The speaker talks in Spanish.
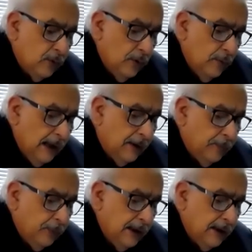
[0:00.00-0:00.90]
y velar
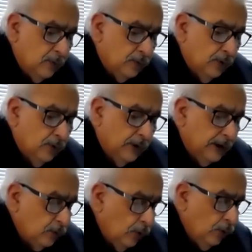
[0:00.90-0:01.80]
por la inclusión de
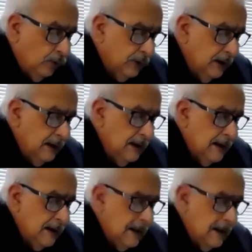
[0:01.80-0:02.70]
todos
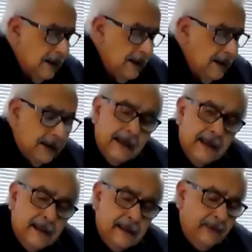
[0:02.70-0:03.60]
y que
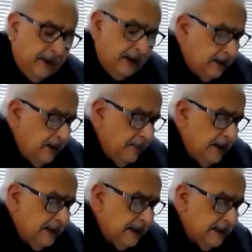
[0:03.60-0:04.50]

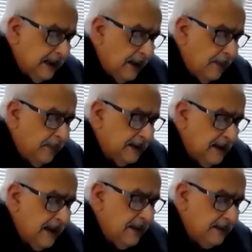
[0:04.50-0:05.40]
efectivamente esa capacidad
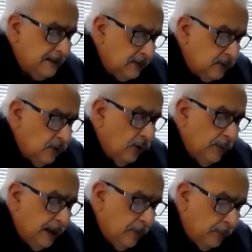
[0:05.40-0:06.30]
de decisión
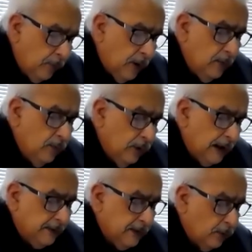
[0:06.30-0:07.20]
del pueblo en
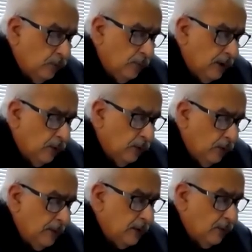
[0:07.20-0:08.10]
ese rumbo
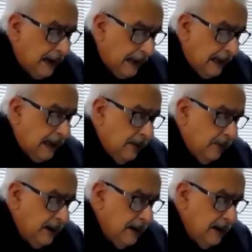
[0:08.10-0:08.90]
económico es clave.